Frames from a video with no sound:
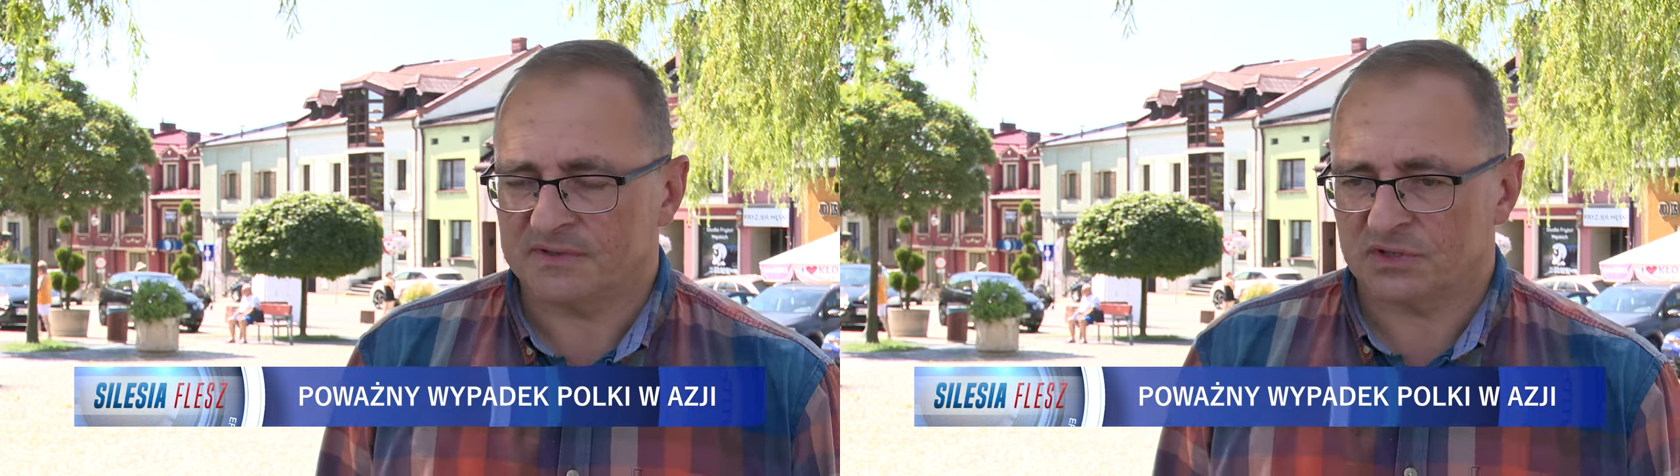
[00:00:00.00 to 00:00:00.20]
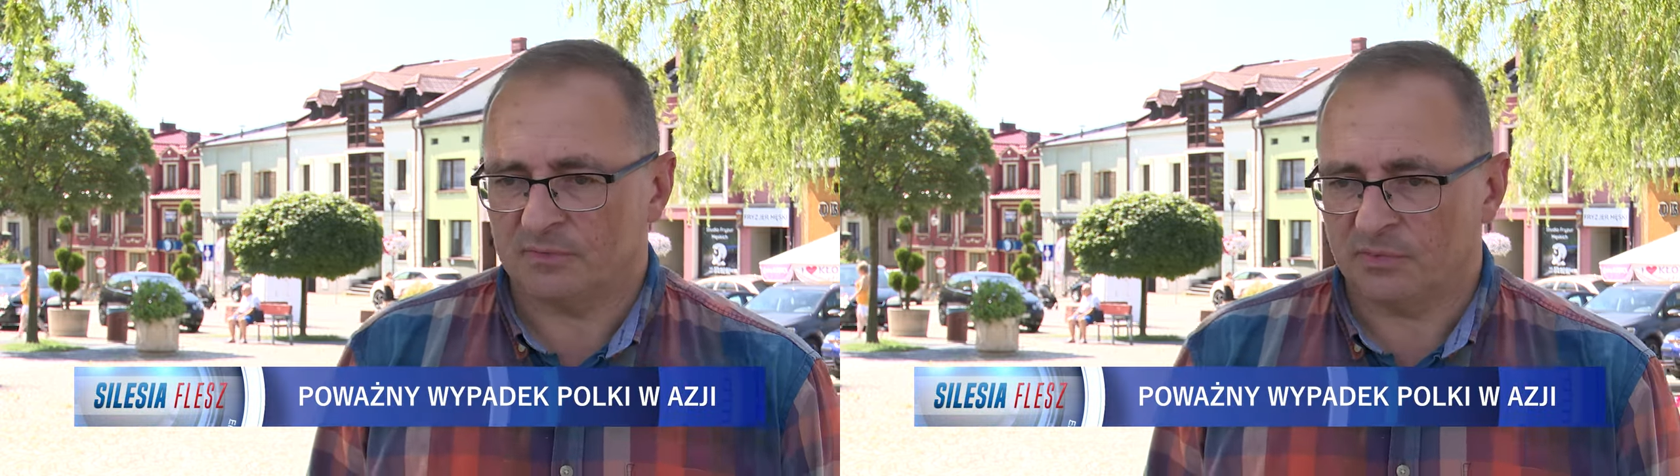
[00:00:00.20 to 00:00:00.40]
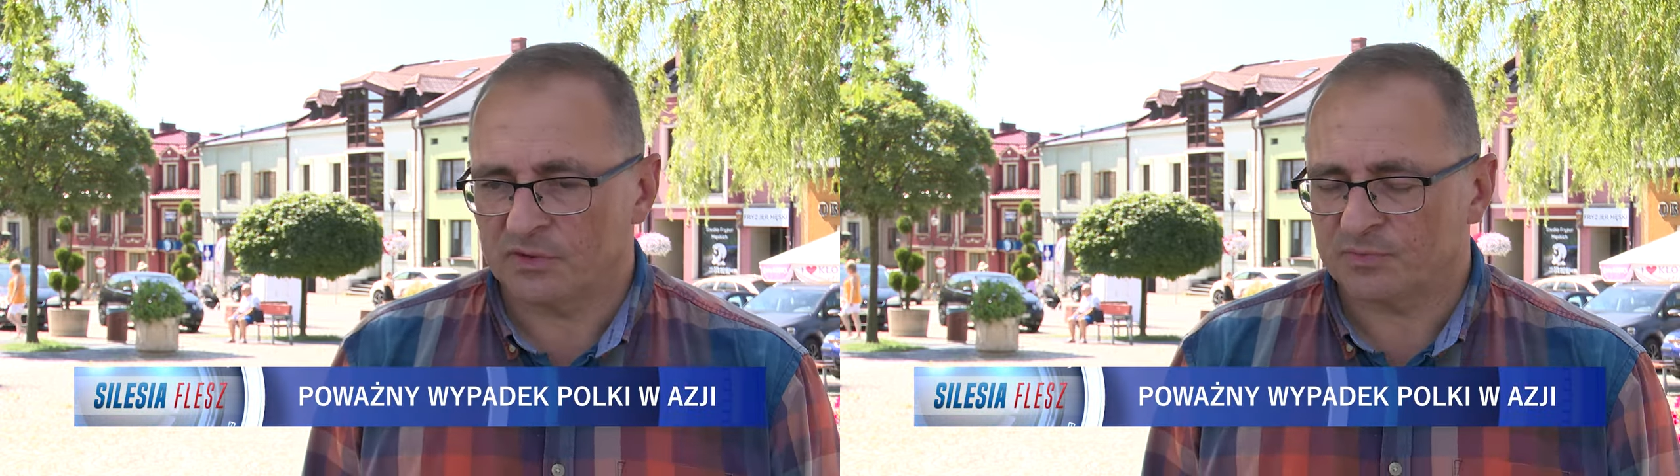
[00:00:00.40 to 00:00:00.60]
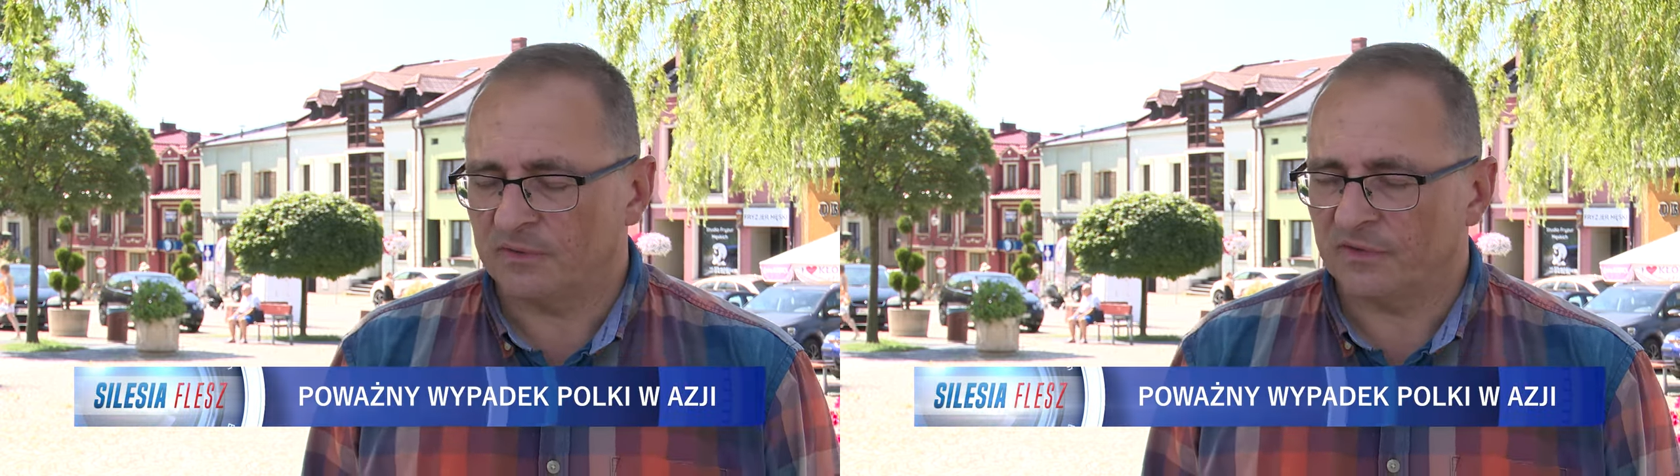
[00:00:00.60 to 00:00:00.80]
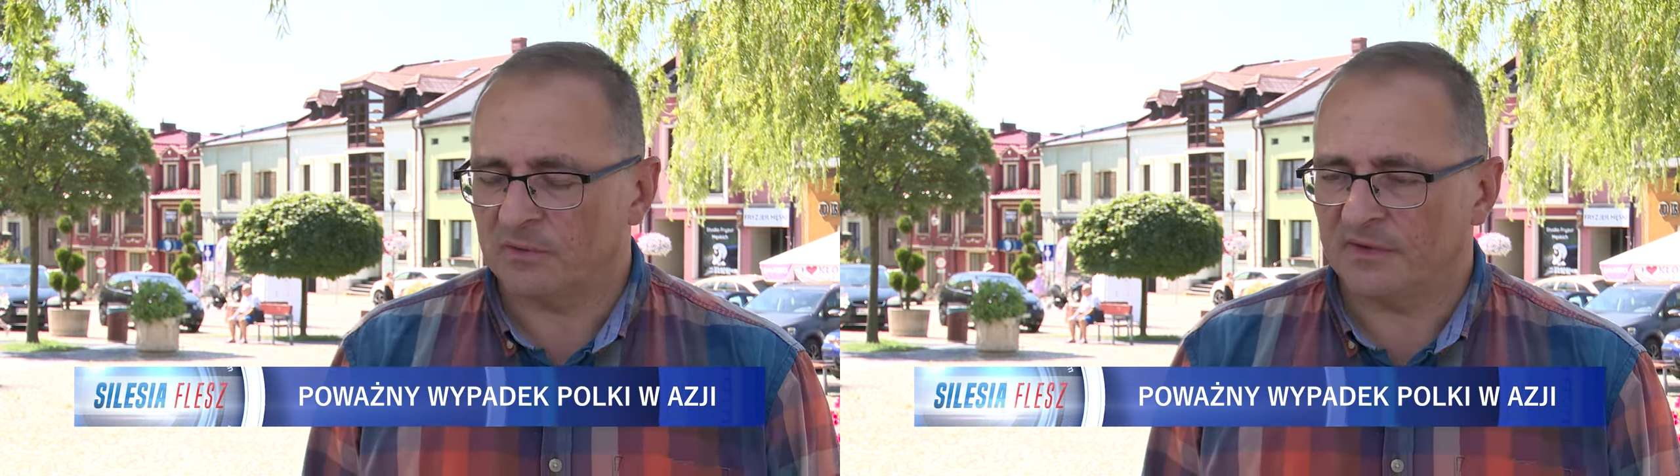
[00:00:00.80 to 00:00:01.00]
Zresztą był już
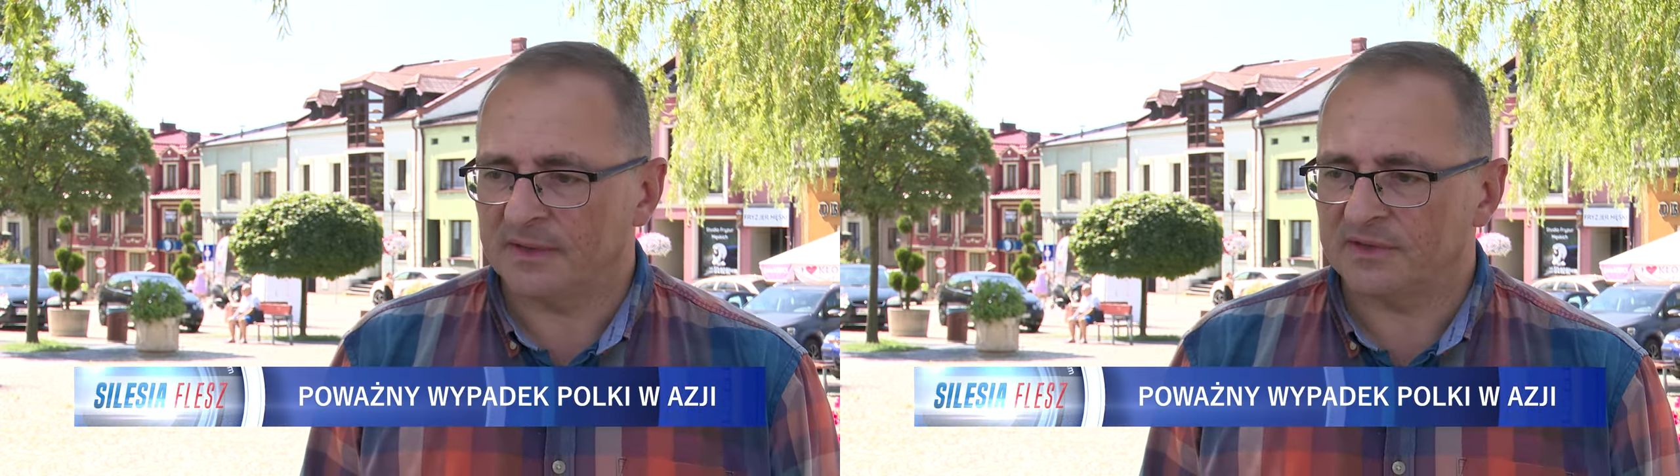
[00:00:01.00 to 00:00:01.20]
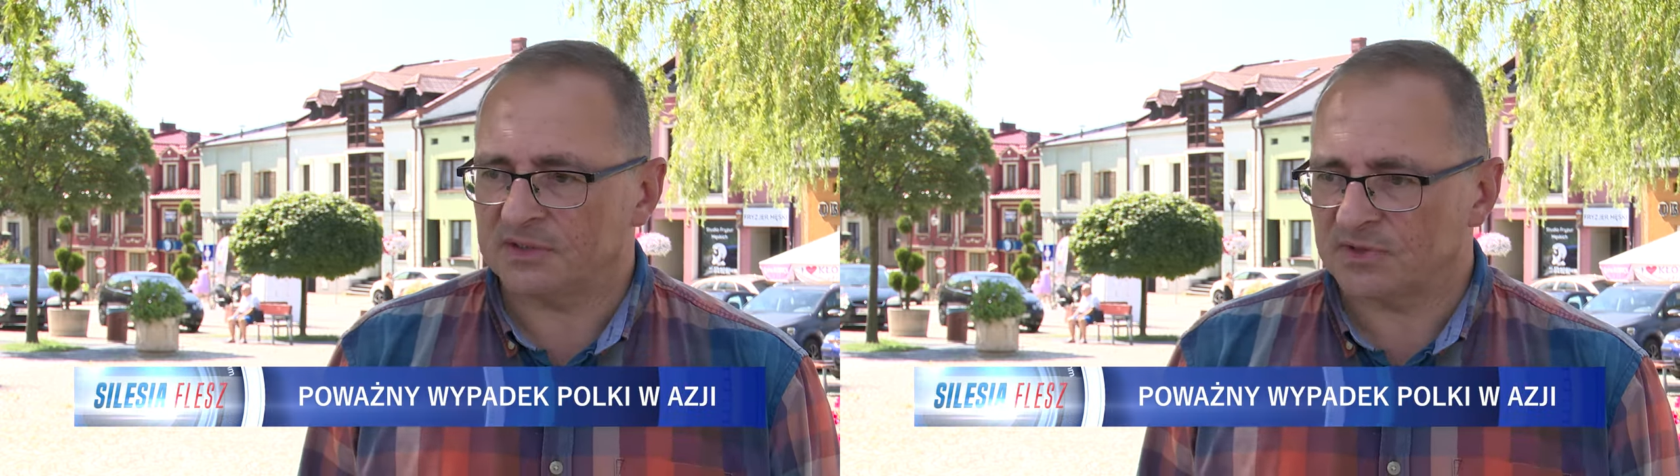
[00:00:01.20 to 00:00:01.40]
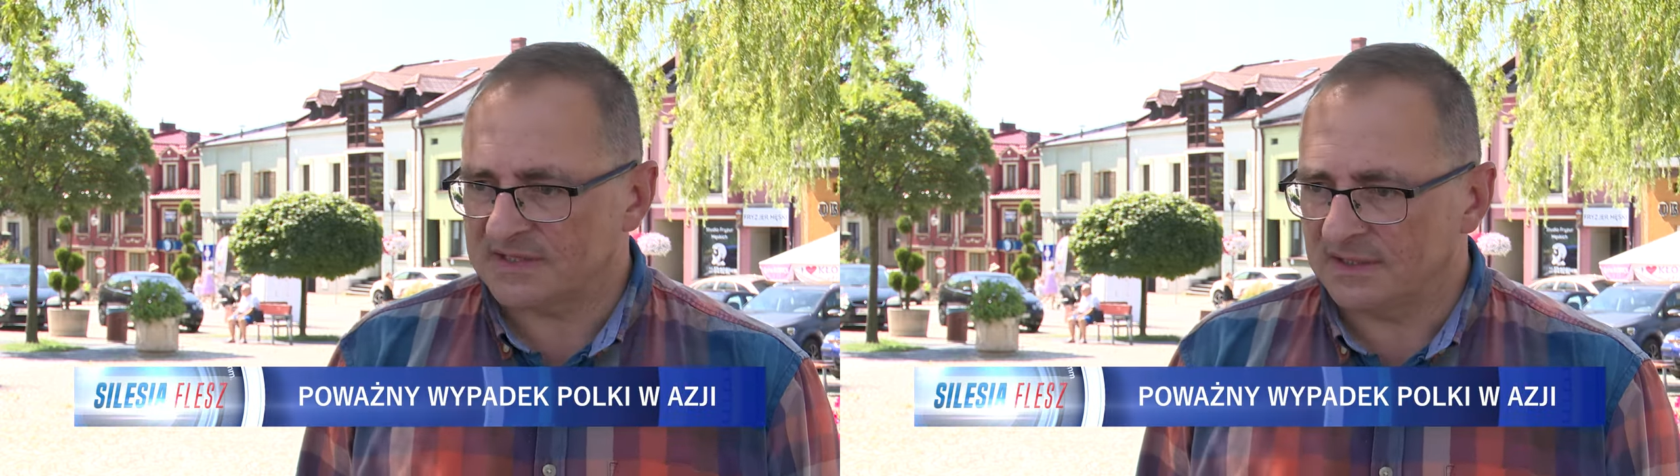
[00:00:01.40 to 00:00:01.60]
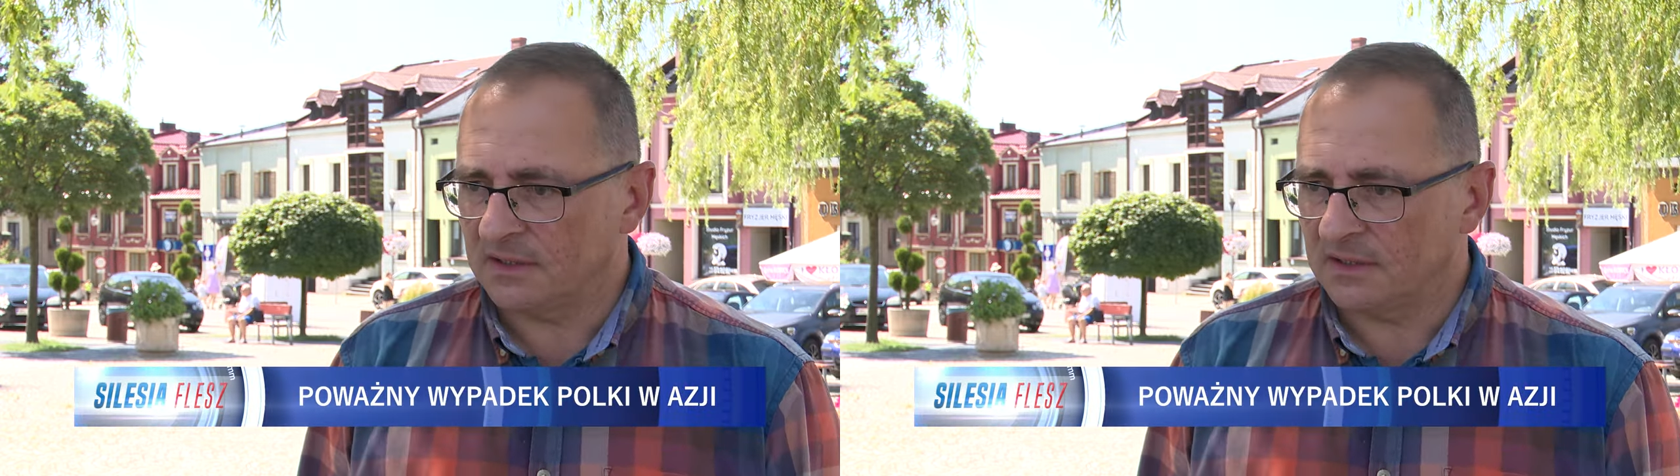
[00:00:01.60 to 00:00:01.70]
poinformowany wysyłane też przez